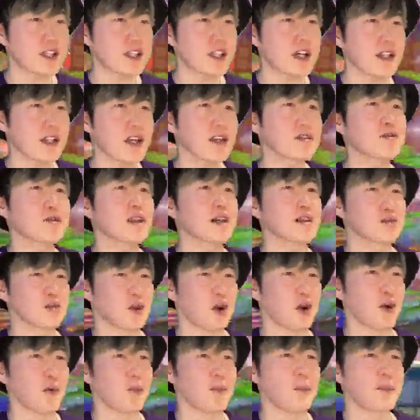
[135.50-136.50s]
旦なくなる
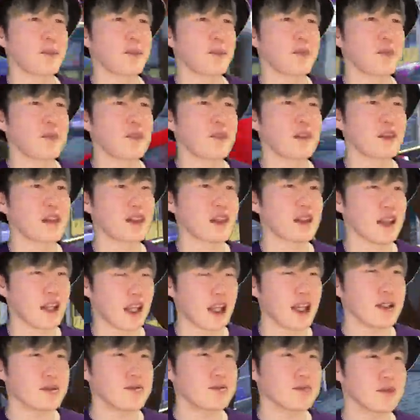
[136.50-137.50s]
と。ね。
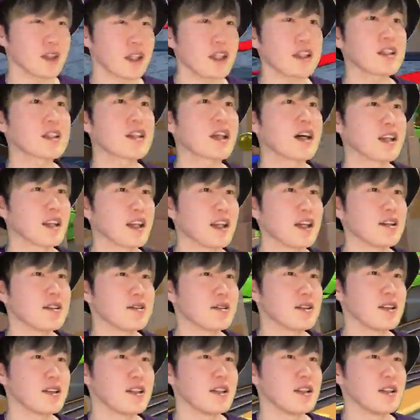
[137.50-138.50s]
一旦ね。
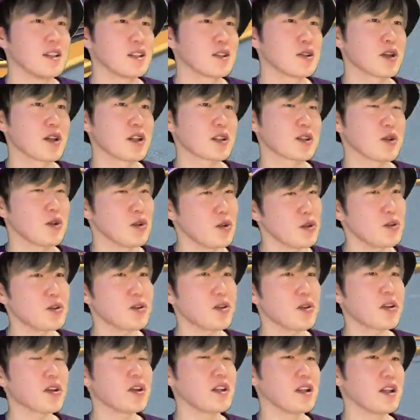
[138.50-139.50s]
それはその
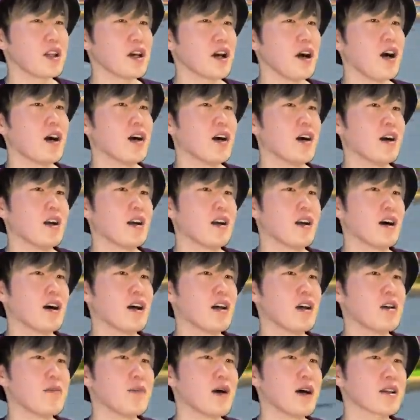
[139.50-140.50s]
時にね、あ、
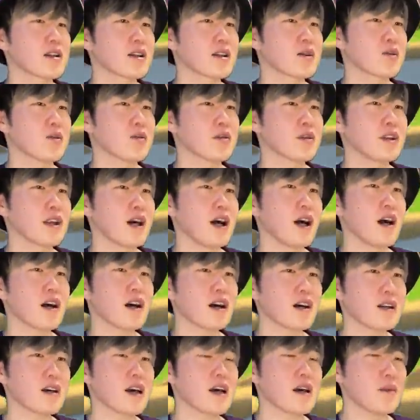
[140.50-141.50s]
ライバーってこんな
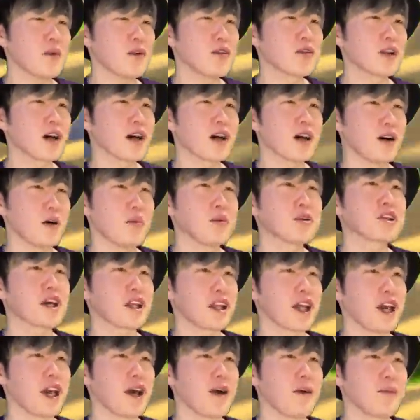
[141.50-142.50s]
儚いもんなんや思った
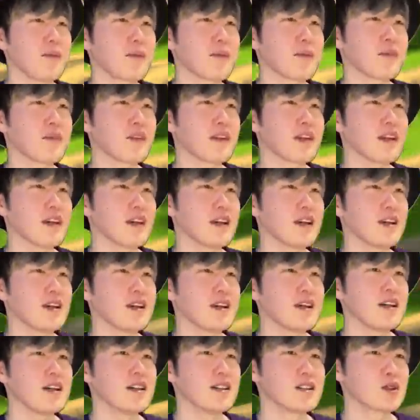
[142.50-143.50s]
ね。
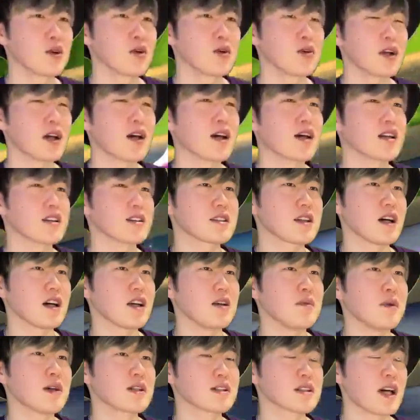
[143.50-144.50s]
そう、だからさ、
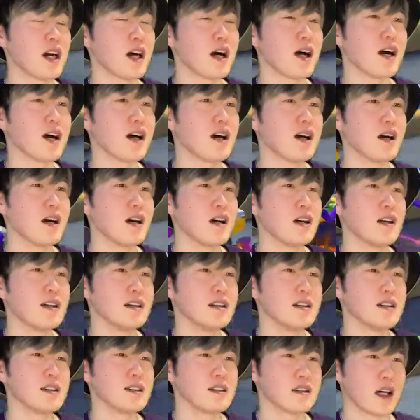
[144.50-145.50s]
今さ、
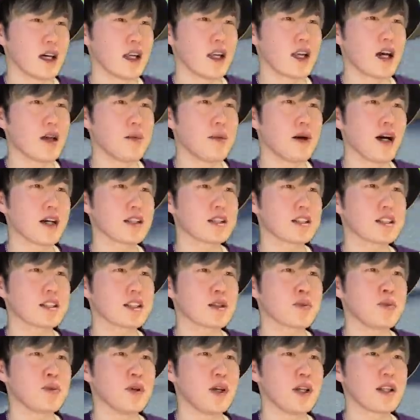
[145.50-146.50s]
な、ライブ配信
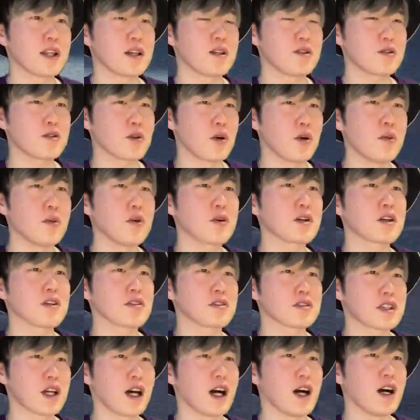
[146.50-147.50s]
者増えてると思うけ
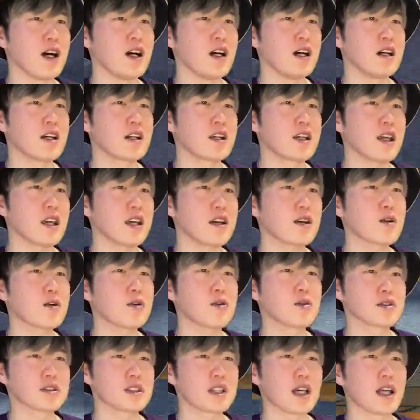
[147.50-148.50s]
どさ、結
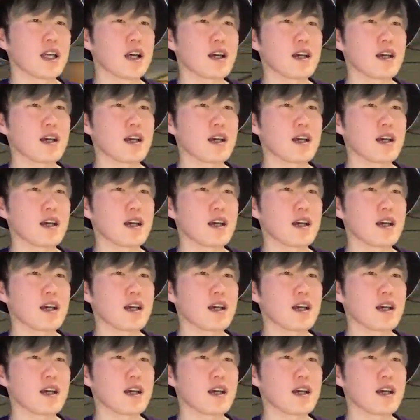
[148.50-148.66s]
構さ